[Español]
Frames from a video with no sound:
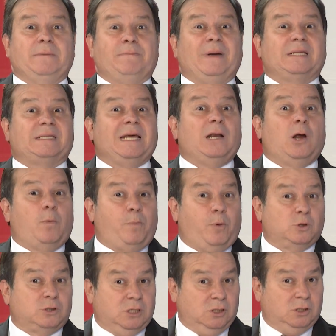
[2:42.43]
parte de la
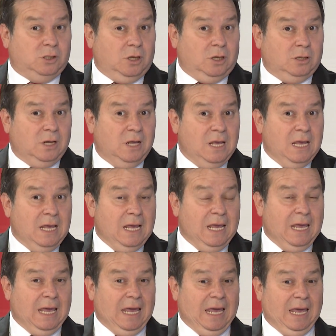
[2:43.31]
oposición
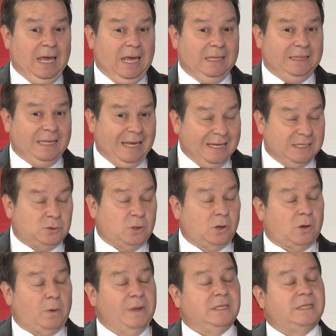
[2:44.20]
eh, de este
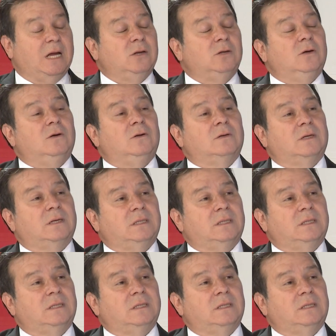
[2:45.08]
comentario,